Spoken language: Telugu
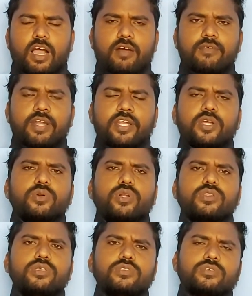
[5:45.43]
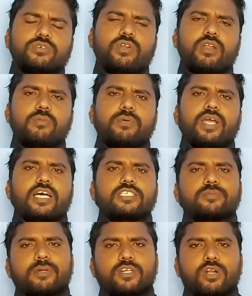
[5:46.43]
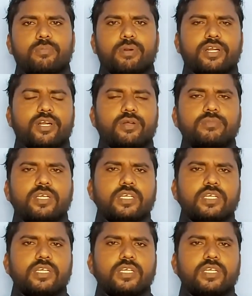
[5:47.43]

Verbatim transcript: అవన్నీ కూడా తీసుకుని వెళ్ళిపోయి హాస్పిటల్ పెట్టడం